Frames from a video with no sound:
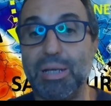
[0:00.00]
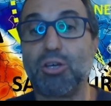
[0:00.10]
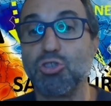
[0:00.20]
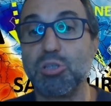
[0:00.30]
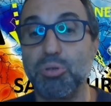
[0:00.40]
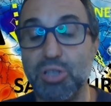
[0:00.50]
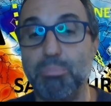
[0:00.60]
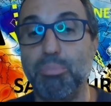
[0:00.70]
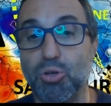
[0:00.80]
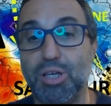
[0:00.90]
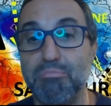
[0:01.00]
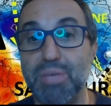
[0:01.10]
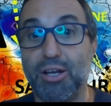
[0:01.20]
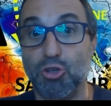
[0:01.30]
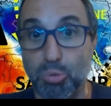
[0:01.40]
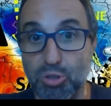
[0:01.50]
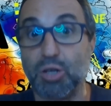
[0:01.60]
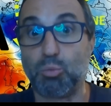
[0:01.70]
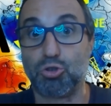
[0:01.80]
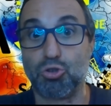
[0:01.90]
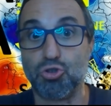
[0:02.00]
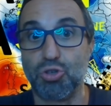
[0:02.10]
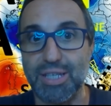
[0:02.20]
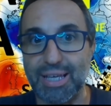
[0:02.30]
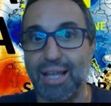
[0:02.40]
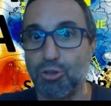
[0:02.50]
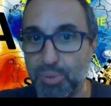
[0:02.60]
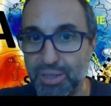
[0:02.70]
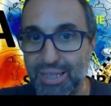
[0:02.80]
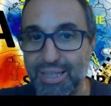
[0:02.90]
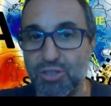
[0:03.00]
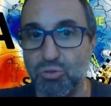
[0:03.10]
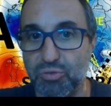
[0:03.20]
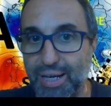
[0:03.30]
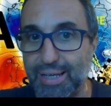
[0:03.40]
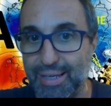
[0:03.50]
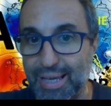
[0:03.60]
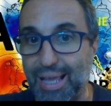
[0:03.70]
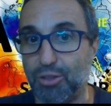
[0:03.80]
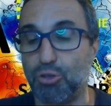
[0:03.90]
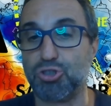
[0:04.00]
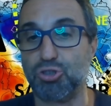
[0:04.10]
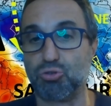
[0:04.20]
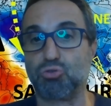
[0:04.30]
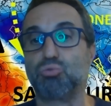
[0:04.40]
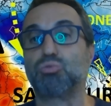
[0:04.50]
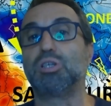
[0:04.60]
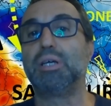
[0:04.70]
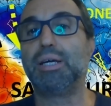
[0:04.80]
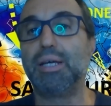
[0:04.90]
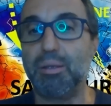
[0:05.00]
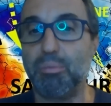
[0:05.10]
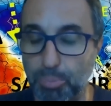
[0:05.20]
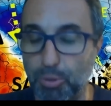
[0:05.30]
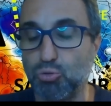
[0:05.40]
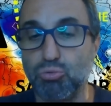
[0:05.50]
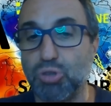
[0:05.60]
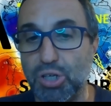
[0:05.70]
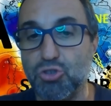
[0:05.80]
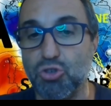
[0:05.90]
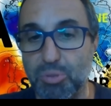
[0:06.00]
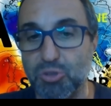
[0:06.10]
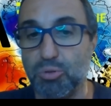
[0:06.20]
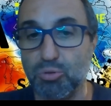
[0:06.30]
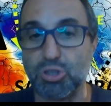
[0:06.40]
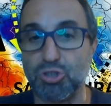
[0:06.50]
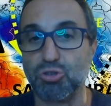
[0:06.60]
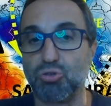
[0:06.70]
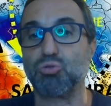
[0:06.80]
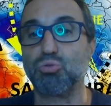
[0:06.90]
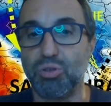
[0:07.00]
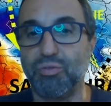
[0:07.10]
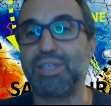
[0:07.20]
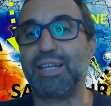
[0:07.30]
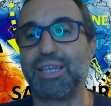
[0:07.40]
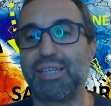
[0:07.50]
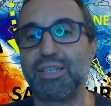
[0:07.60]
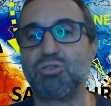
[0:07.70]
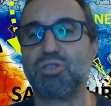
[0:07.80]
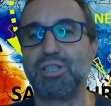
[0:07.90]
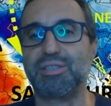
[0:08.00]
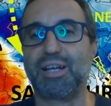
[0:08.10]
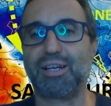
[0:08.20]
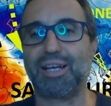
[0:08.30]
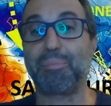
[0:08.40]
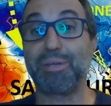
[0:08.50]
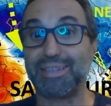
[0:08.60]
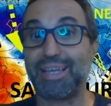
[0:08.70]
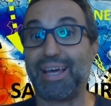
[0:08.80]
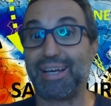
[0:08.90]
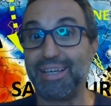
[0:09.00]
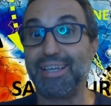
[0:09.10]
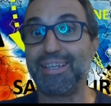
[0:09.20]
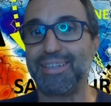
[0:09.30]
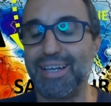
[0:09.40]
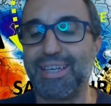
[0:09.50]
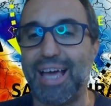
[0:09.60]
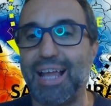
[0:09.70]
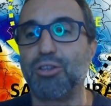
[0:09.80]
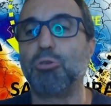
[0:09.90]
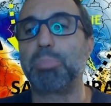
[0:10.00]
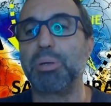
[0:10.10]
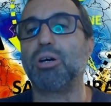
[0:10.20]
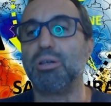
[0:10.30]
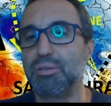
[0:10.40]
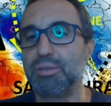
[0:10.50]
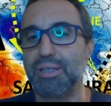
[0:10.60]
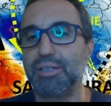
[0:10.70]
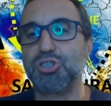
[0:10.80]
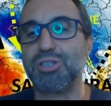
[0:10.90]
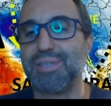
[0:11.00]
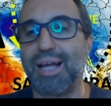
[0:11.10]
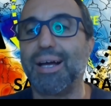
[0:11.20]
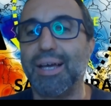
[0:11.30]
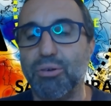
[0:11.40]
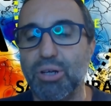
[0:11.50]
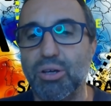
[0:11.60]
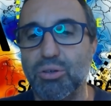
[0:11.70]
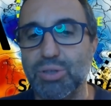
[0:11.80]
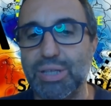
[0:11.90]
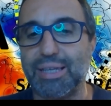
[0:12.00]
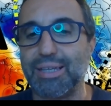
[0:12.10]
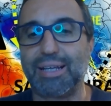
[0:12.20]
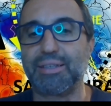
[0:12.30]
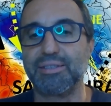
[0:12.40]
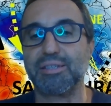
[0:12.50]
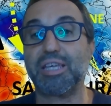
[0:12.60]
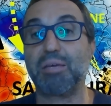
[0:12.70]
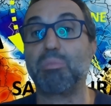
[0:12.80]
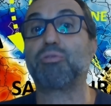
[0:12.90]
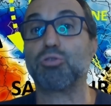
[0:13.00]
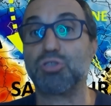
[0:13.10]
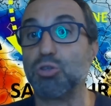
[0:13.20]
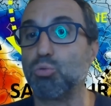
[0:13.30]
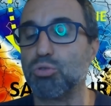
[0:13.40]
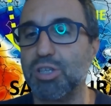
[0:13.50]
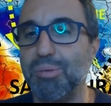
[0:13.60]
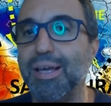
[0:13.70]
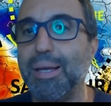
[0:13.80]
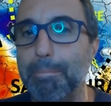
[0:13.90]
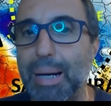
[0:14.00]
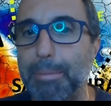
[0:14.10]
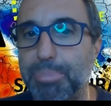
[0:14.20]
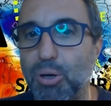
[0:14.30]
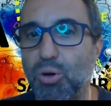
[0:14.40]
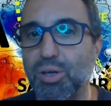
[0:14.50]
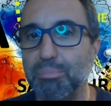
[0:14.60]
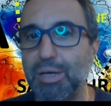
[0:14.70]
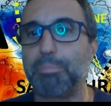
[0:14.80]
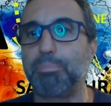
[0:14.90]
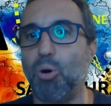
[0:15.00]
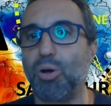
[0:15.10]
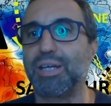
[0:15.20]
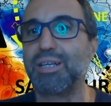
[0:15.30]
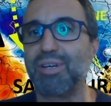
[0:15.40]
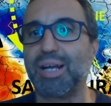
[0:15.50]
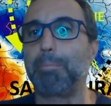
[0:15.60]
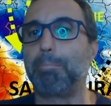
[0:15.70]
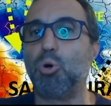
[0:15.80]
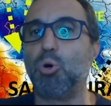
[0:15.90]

le cose potrebbero cambiare dopo 3-4 giorni di caldo, perché adesso farà caldo al centro-sud, un po' su tutte le regioni, ma soprattutto al centro-sud, vedrete che adesso si inizieranno a lamentare del caldo, però ci sta, è una ondata di caldo di settembre, forse l'ultima, ma poi, ma poi arriverà